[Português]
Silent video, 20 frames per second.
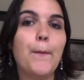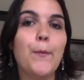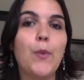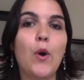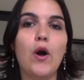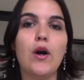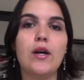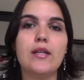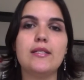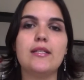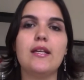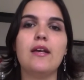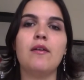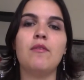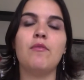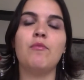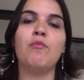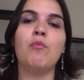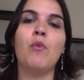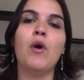Pórcia
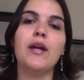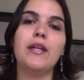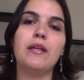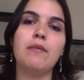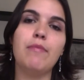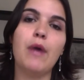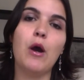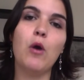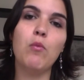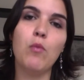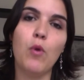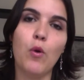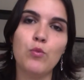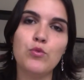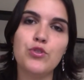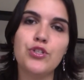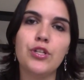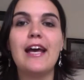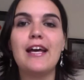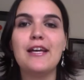mora em
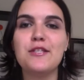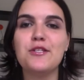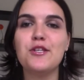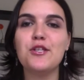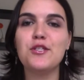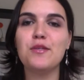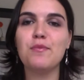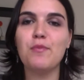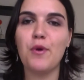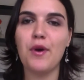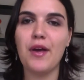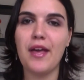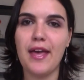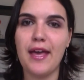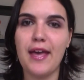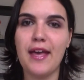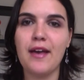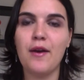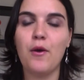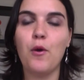Belmonte. Antes de
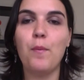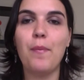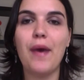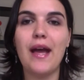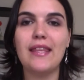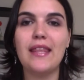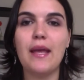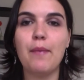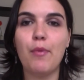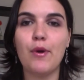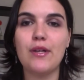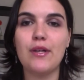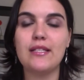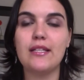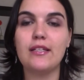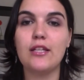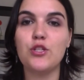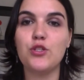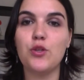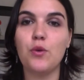morrer, o pai da
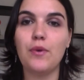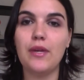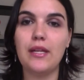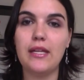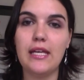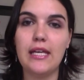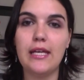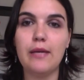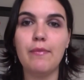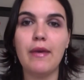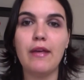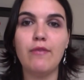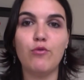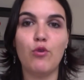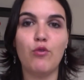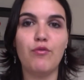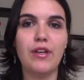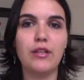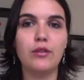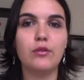Pórcia deixou um enigma
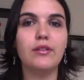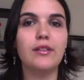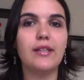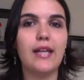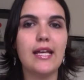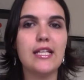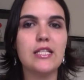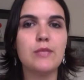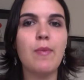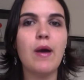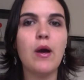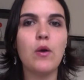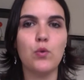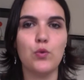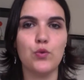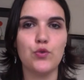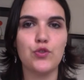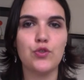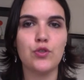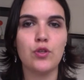envolvendo três
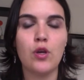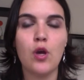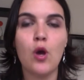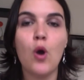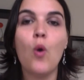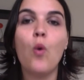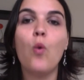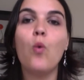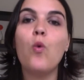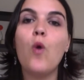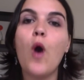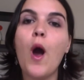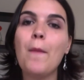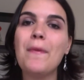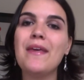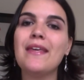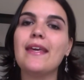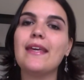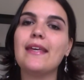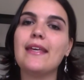baús. O
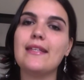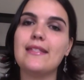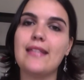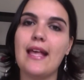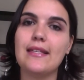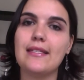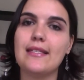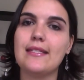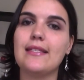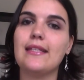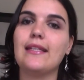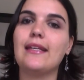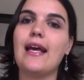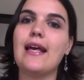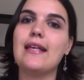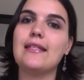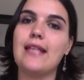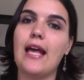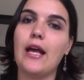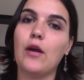homem que quisesse se
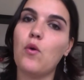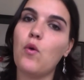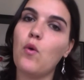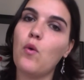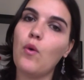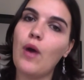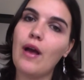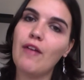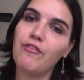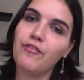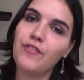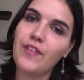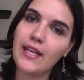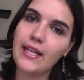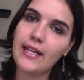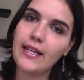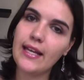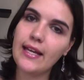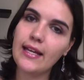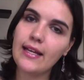casar com a
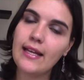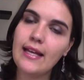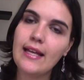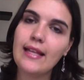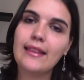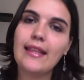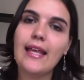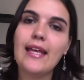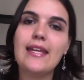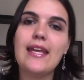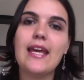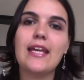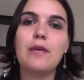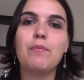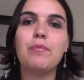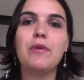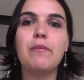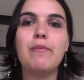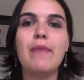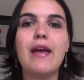filha teria que
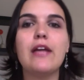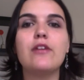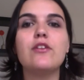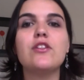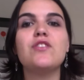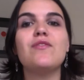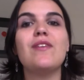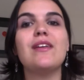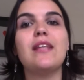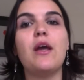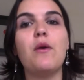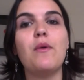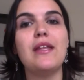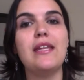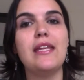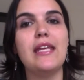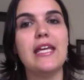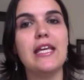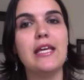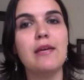primeiro desvendar o
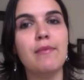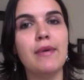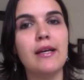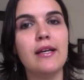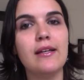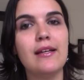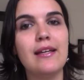enigma